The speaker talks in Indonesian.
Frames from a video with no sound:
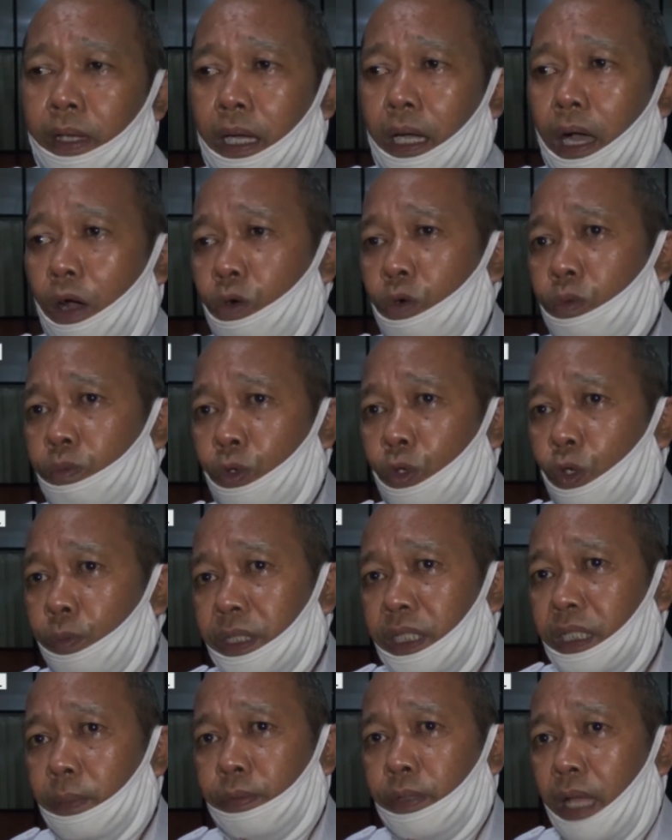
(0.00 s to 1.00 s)
kaum buruh
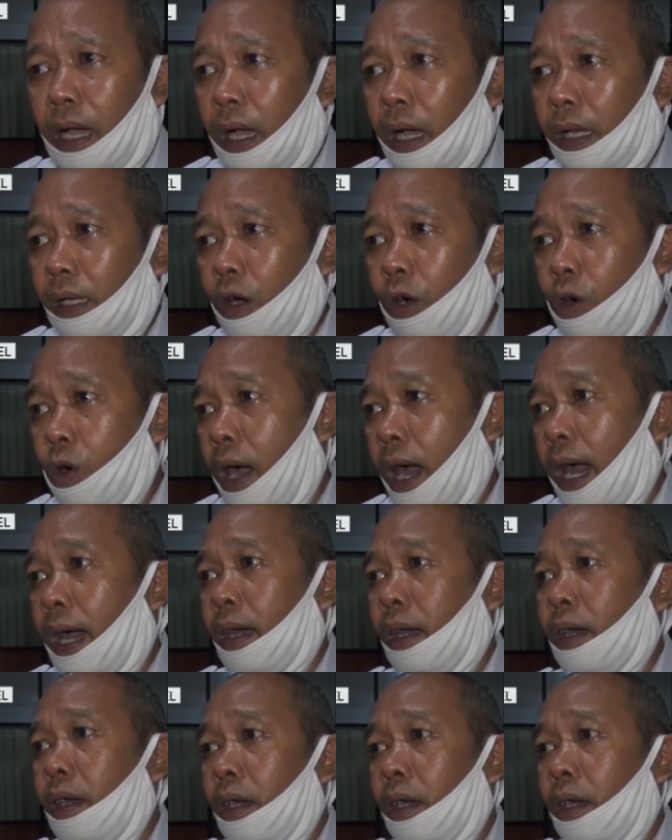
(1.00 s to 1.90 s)
menciptakan hoak.